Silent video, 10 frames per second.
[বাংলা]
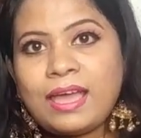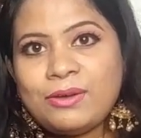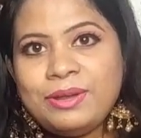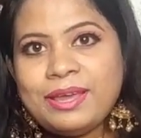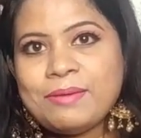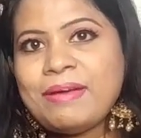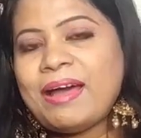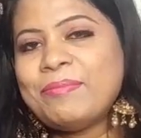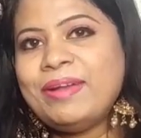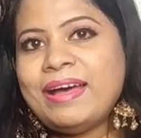অ্যাকোরিয়াম
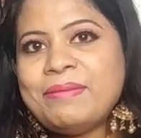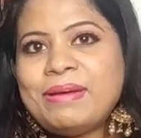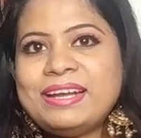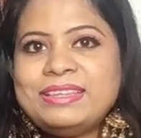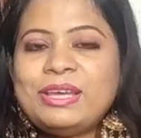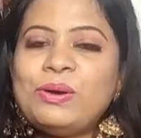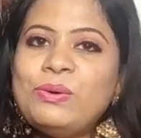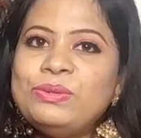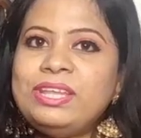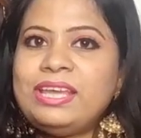আমরা বাড়িতে
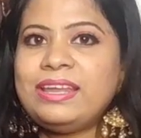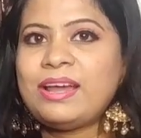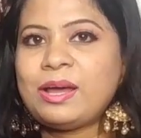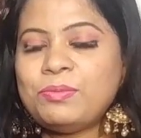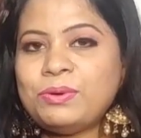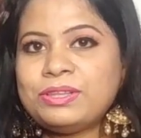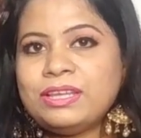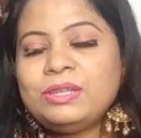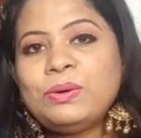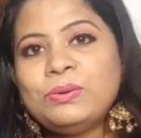কোন দিকে রাখবো
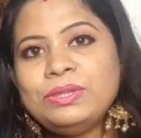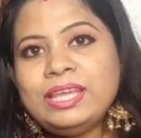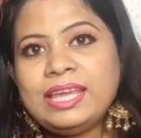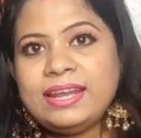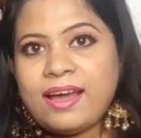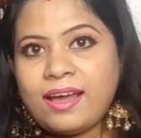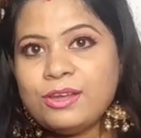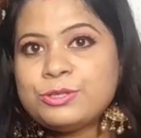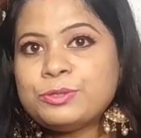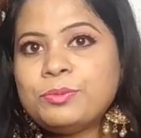অর্থাৎ কোন দিকে রাখা
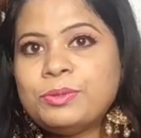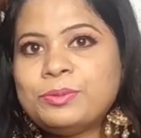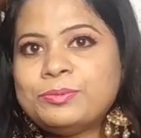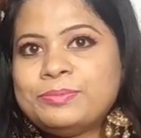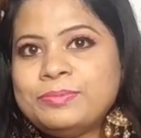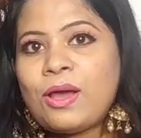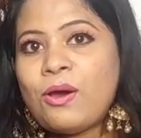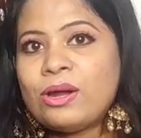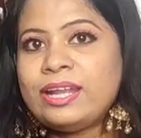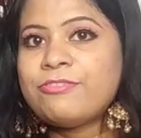শুভ
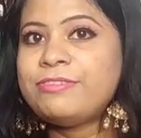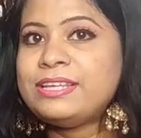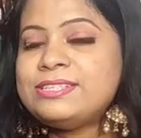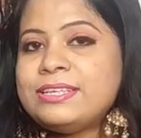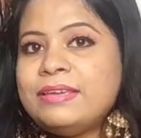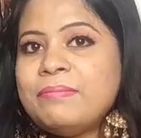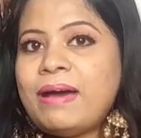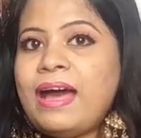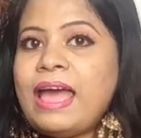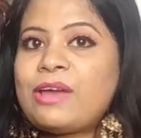কটা ফিশই
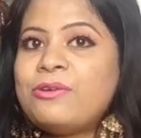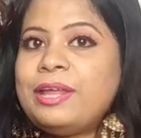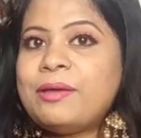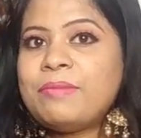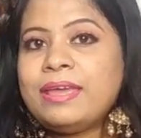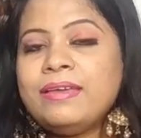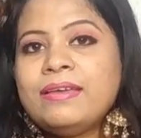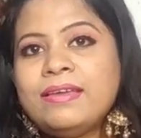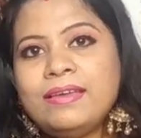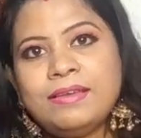বা অ্যাকোরিয়ামে
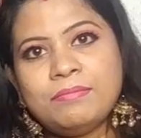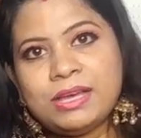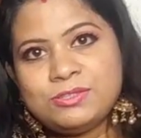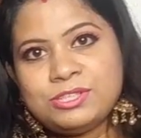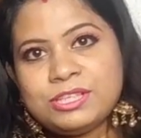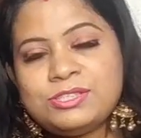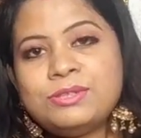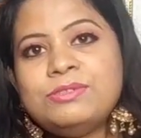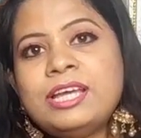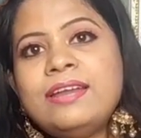বাস্তুশাস্ত্র
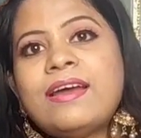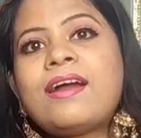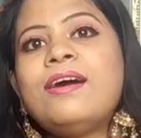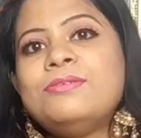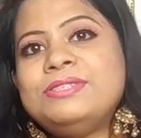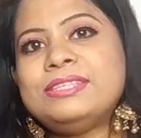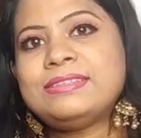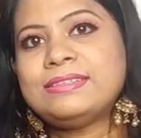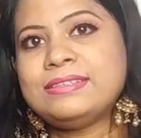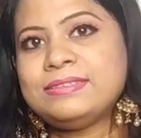অনুযায়ী রাখা উচিত